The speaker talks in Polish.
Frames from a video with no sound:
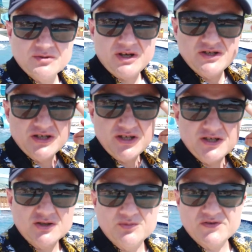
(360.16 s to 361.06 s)
słuchajcie,
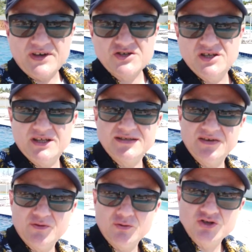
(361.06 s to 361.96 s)
dzieci są przeważnie na
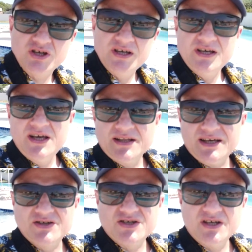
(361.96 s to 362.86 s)
zewnątrz,
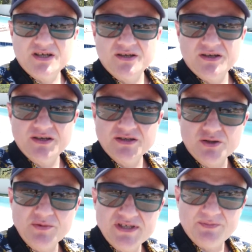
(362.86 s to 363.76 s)
także
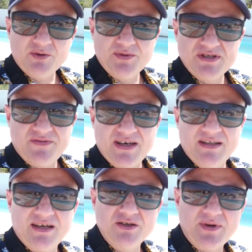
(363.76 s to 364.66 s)
są listy
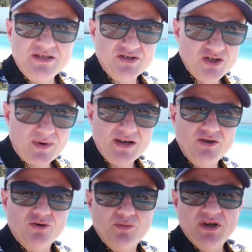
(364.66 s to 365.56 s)
podpisywane, animacje
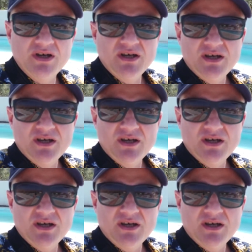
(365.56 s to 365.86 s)
działają,